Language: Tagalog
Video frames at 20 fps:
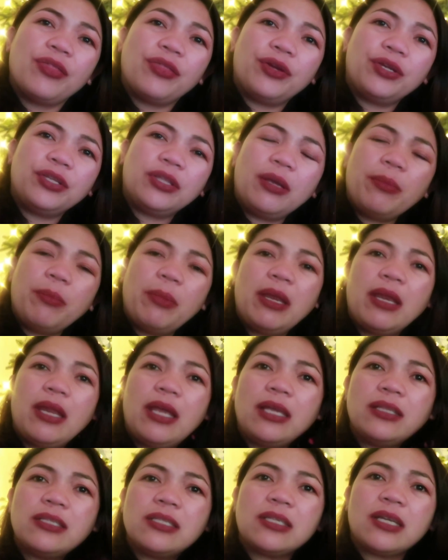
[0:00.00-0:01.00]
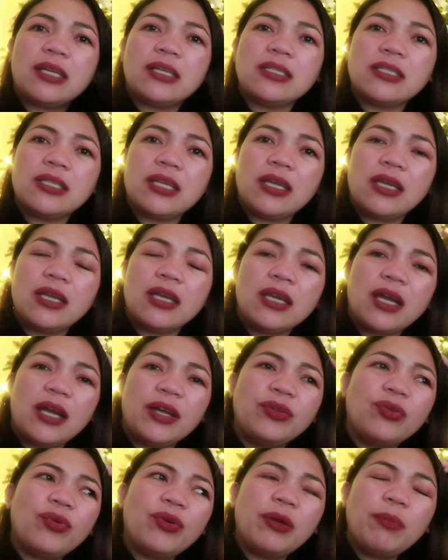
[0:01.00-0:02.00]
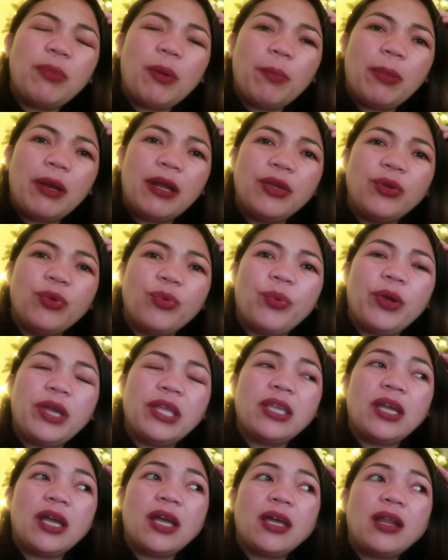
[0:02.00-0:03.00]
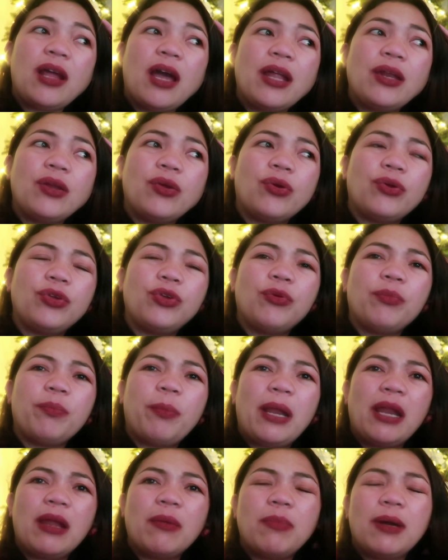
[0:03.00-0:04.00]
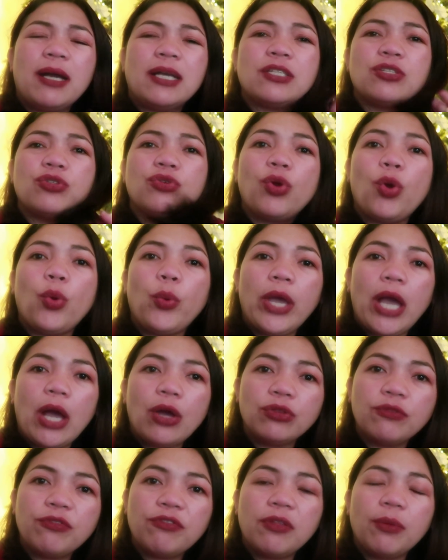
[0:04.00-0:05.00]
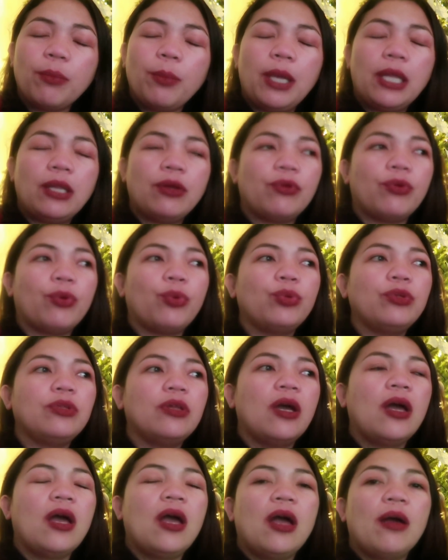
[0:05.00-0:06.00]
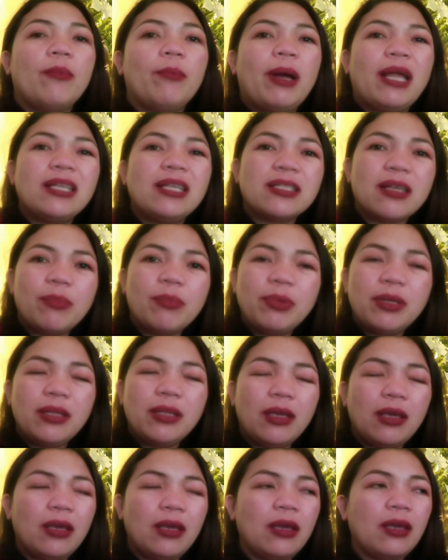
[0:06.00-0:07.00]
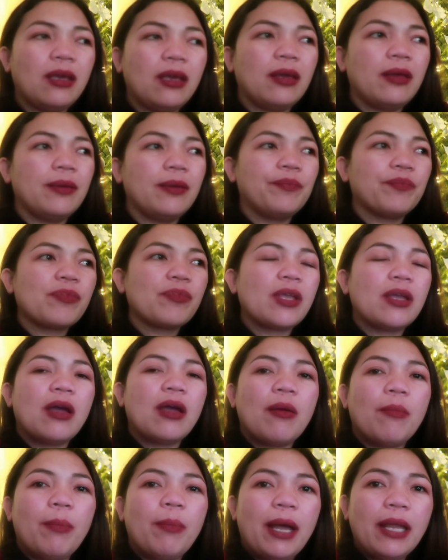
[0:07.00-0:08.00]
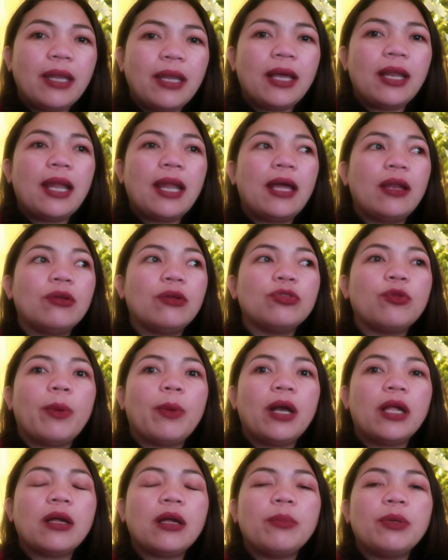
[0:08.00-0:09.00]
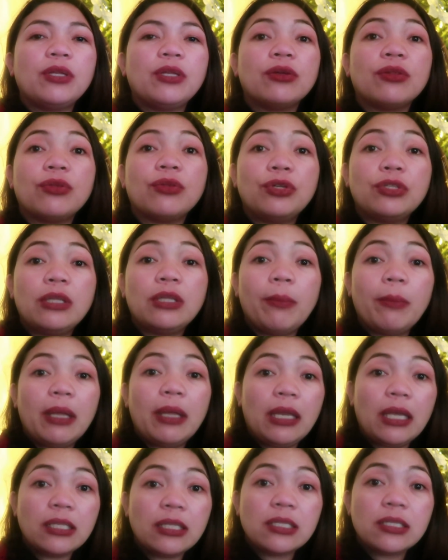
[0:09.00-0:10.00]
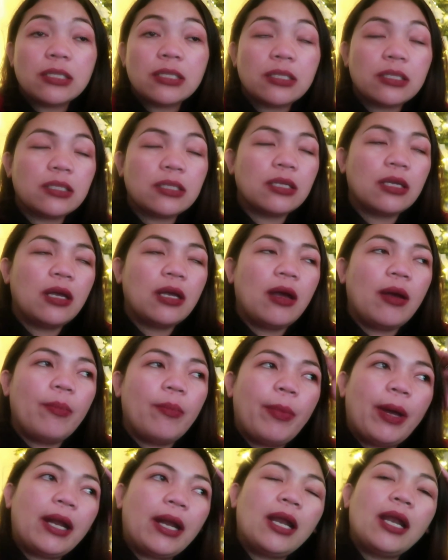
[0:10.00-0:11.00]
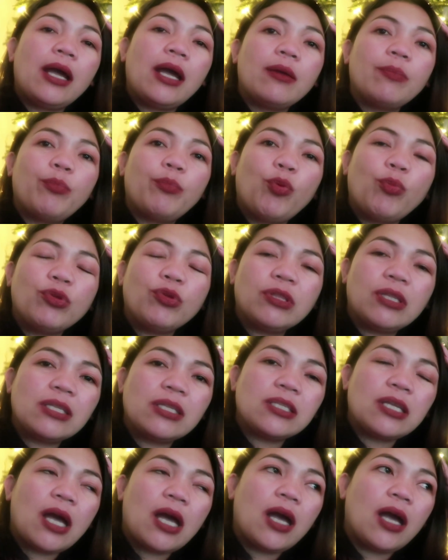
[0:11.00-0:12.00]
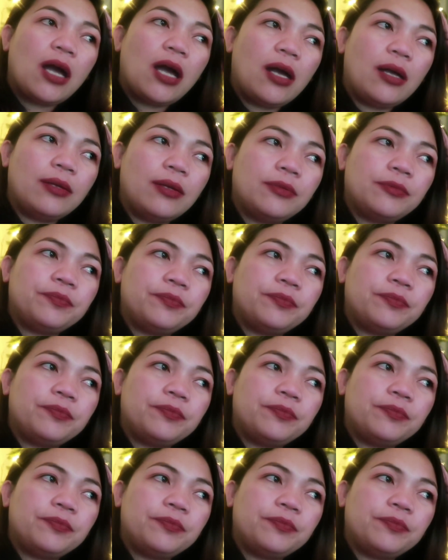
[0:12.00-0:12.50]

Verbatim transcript: 30 minutes kasi ano, iba pala yung way niya, ano, yung palabas, yung going out of the main road. Bali sabi ni Bana, lalong tumaga kami ng 30 minutes para lang pumunta sa